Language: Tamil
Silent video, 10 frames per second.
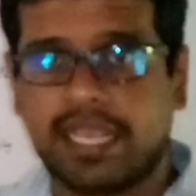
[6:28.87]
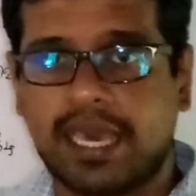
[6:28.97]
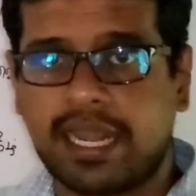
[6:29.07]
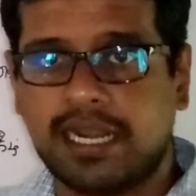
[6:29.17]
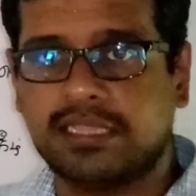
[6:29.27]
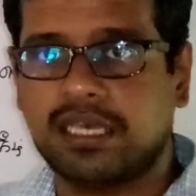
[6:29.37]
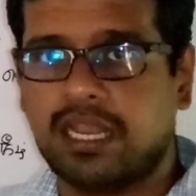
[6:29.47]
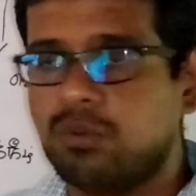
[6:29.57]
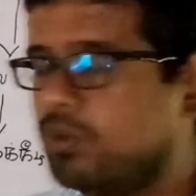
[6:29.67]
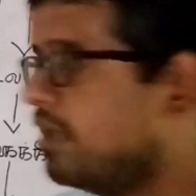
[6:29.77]

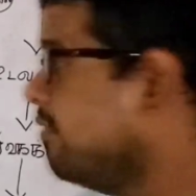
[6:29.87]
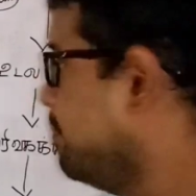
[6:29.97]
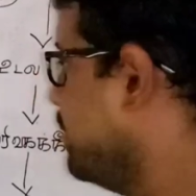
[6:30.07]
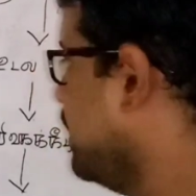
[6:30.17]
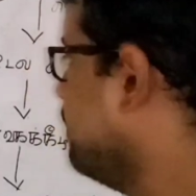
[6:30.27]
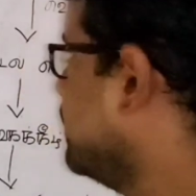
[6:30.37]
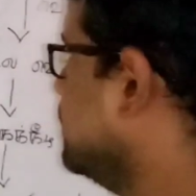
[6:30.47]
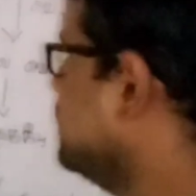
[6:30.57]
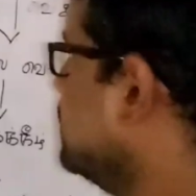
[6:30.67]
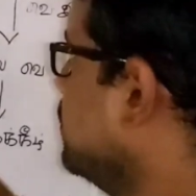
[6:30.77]
காரணத்தால் உடல் வெப்பநிலை
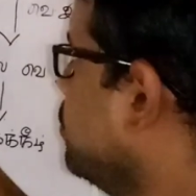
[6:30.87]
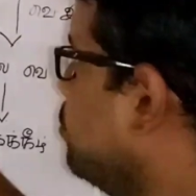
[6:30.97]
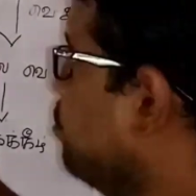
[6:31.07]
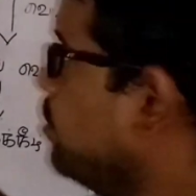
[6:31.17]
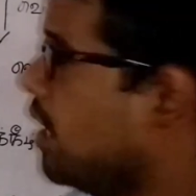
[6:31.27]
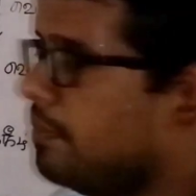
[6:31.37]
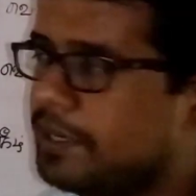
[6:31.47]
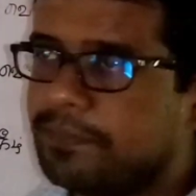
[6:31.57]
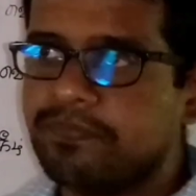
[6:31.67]
வந்து கூடாமல்